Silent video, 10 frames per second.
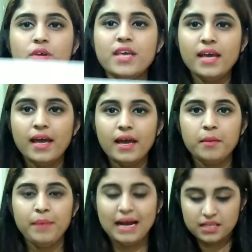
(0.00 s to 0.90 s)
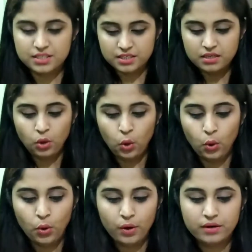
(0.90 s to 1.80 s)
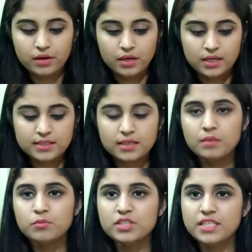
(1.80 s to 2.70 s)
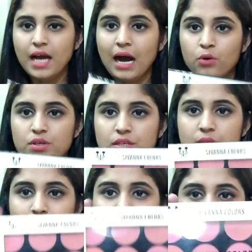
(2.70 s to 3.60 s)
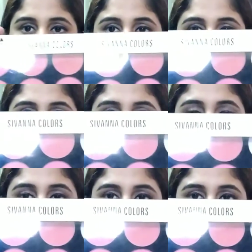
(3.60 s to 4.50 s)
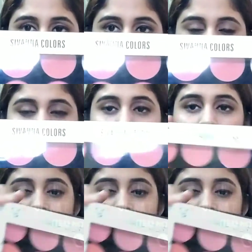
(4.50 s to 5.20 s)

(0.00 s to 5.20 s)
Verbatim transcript: तो ये है पैकेजिंग और इसका मुझे आउटर पैकेजिंग बहुत पसंद आया